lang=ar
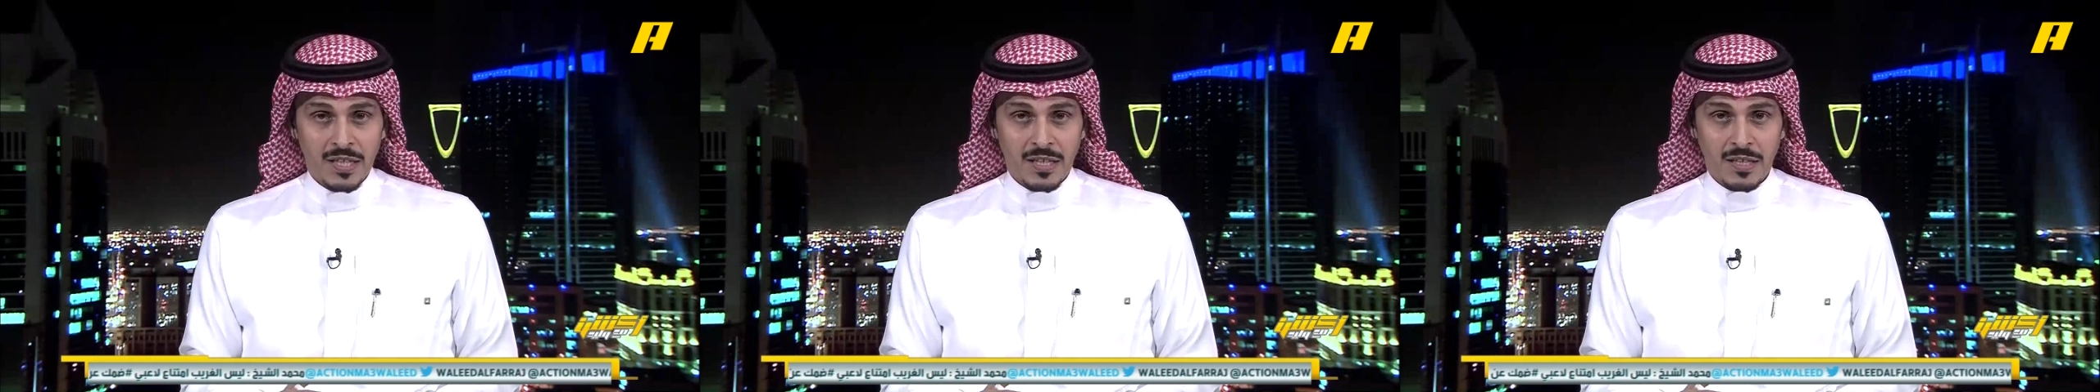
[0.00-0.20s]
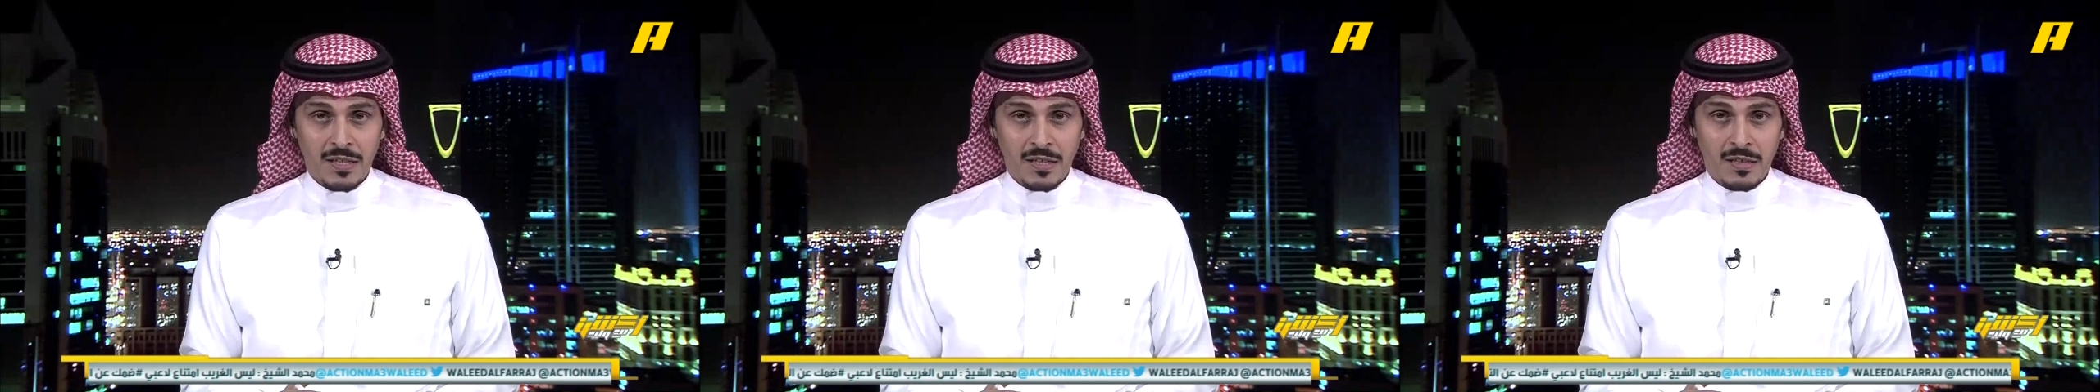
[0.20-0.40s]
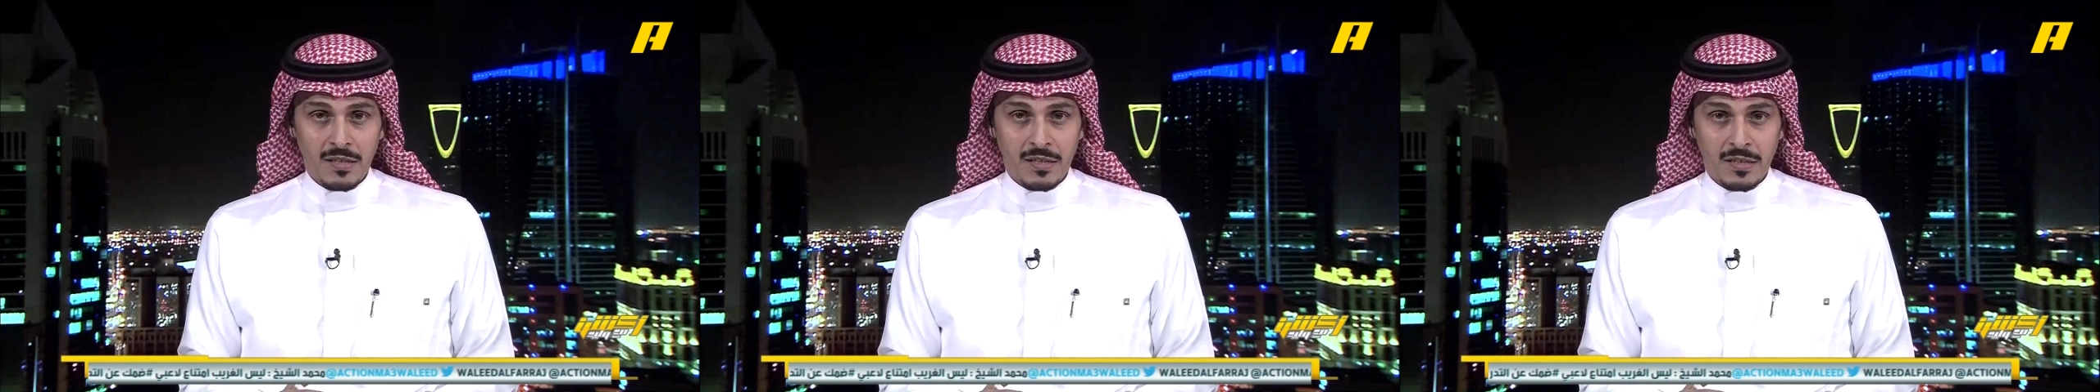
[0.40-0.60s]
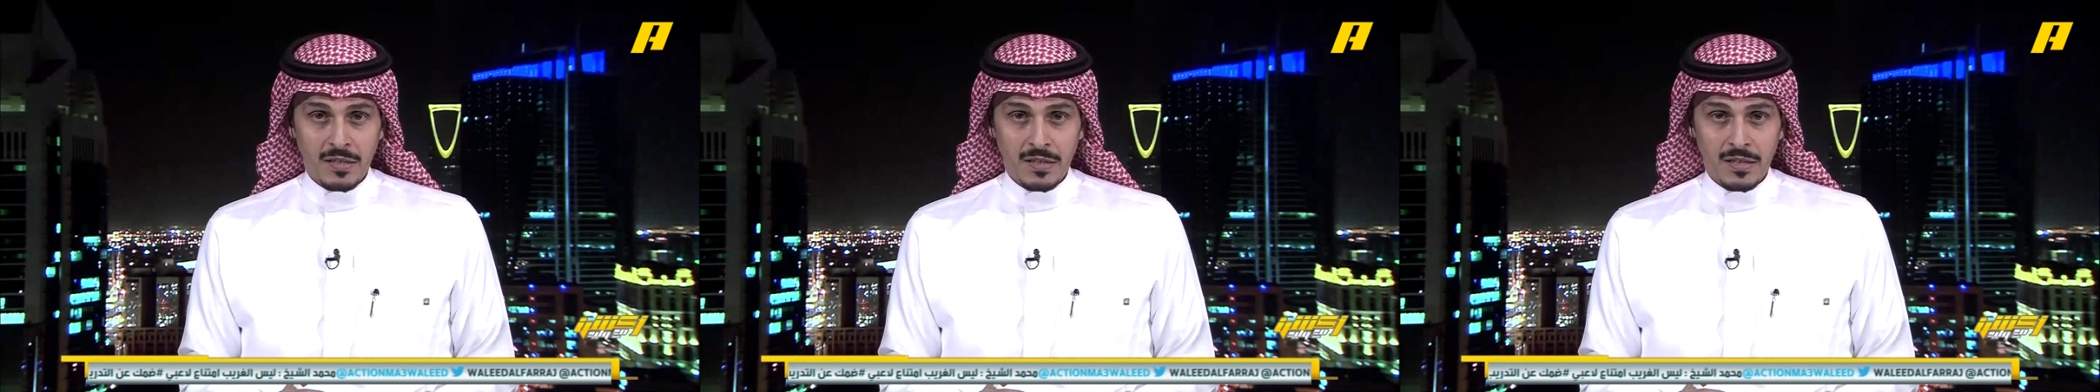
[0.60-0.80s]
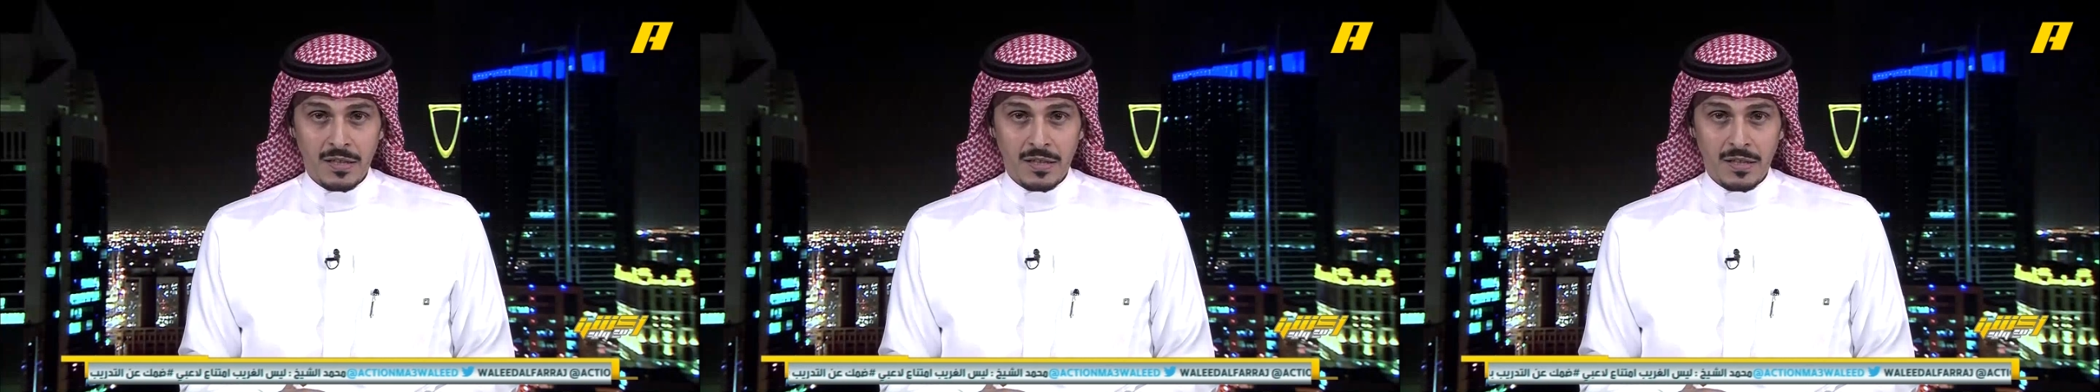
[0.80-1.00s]

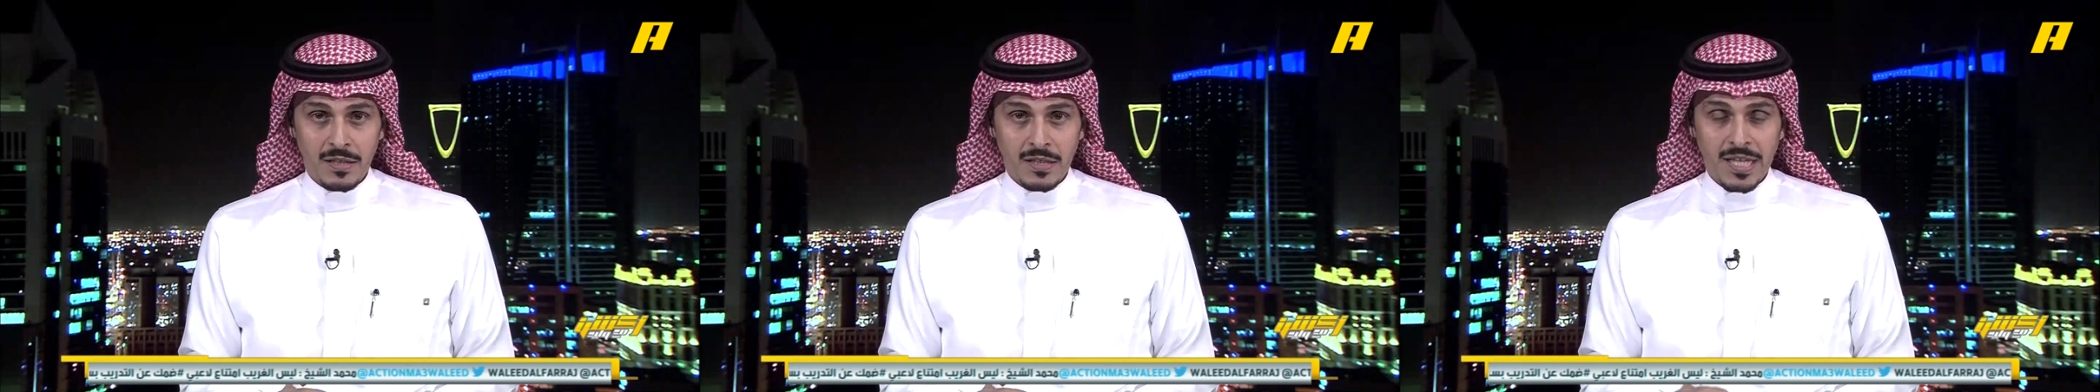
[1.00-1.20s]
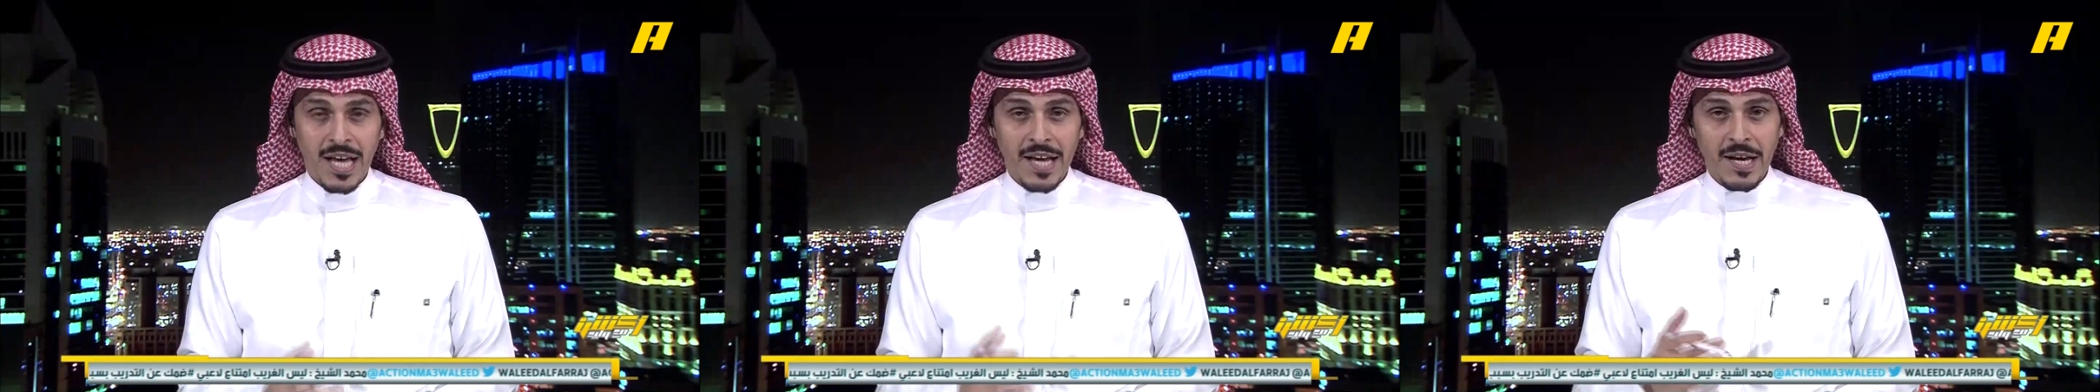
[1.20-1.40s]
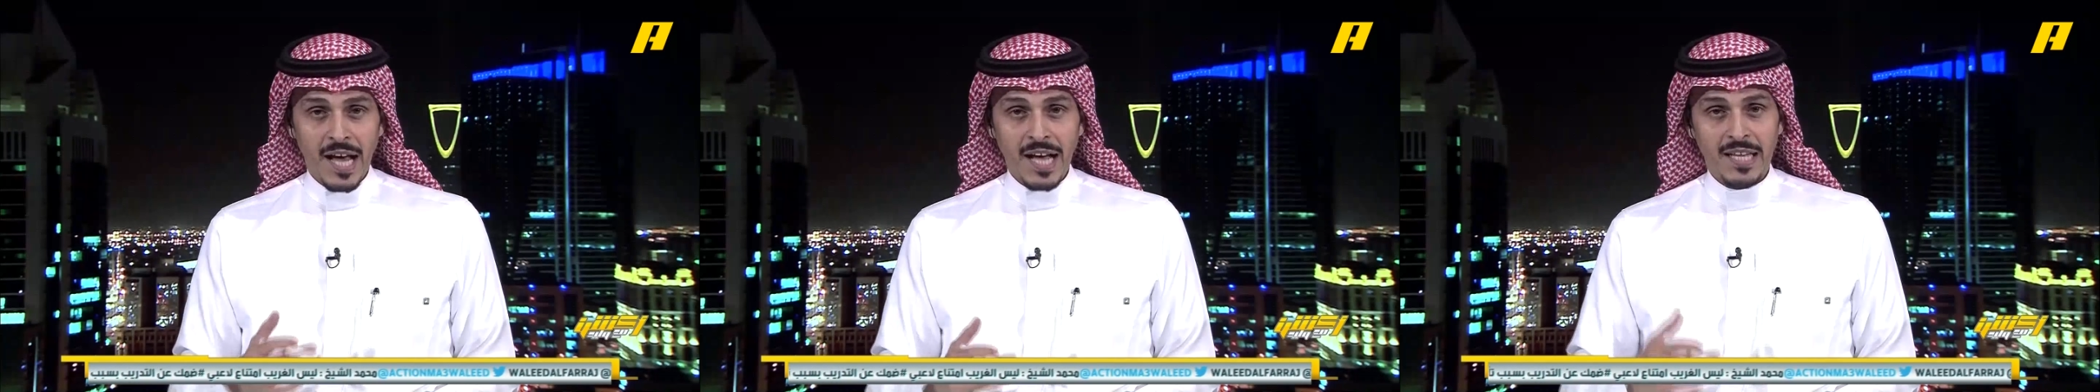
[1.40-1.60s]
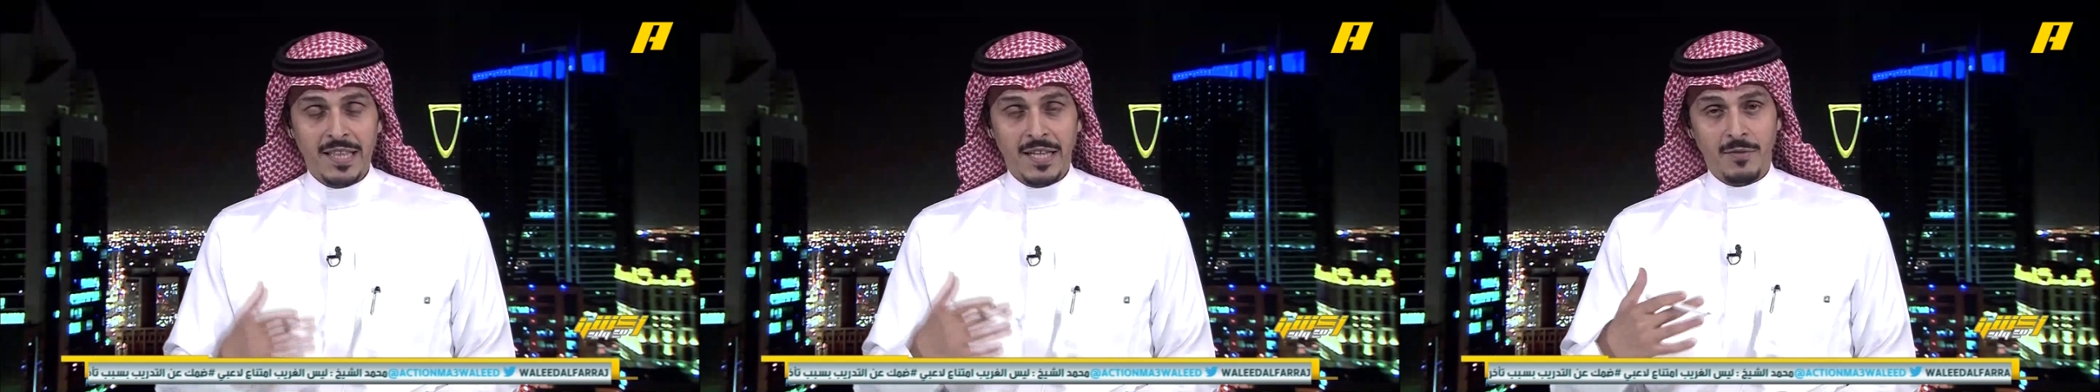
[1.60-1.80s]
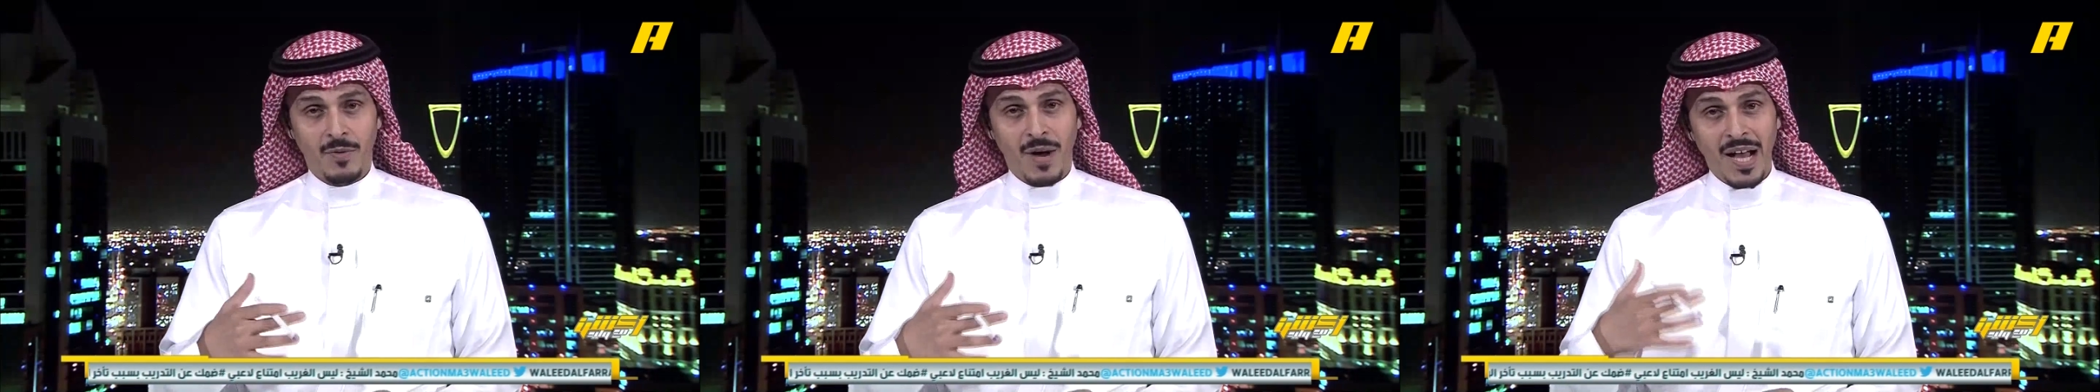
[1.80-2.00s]
آه، كان
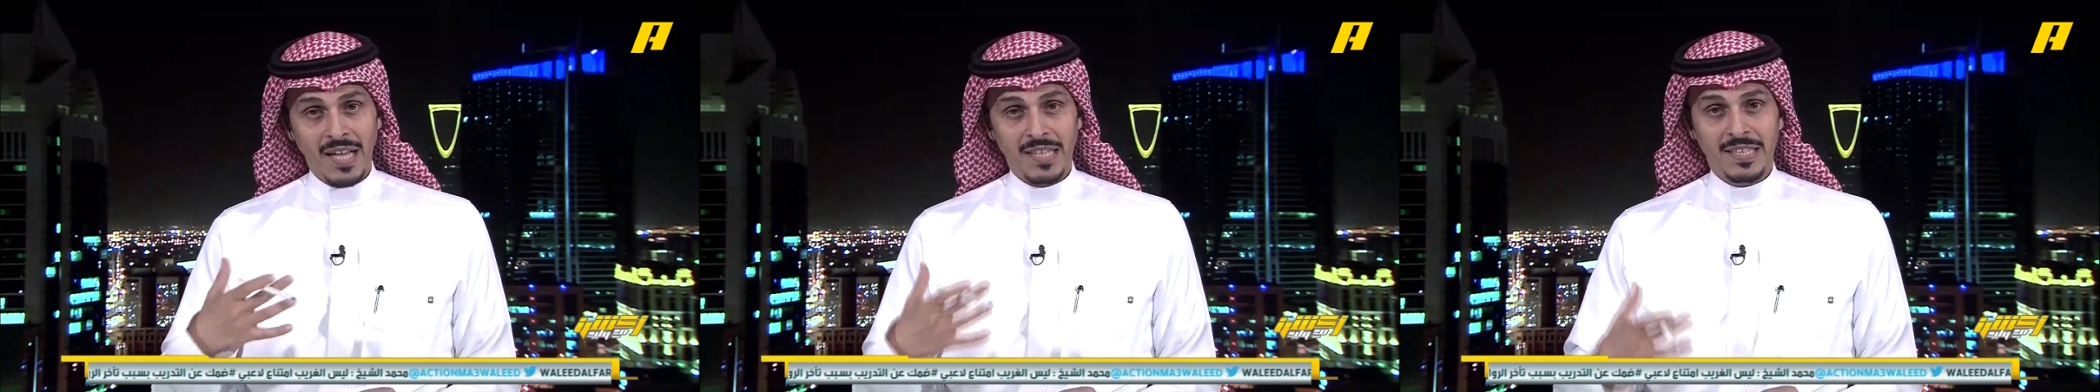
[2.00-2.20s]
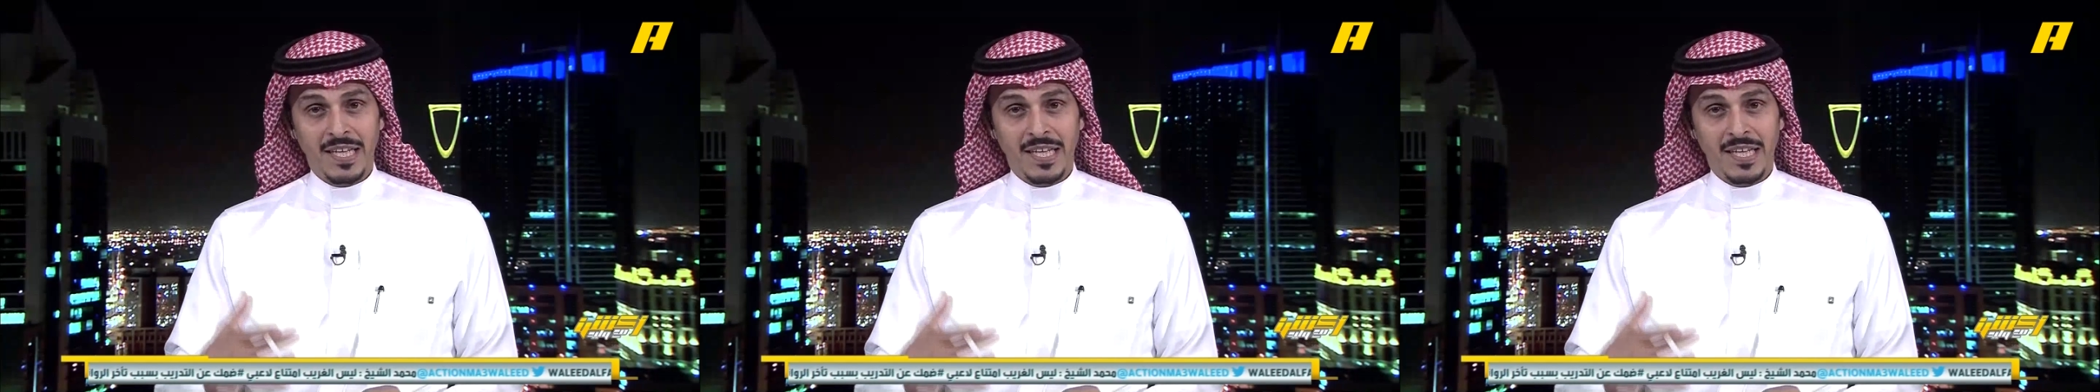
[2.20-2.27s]
اكثر واحد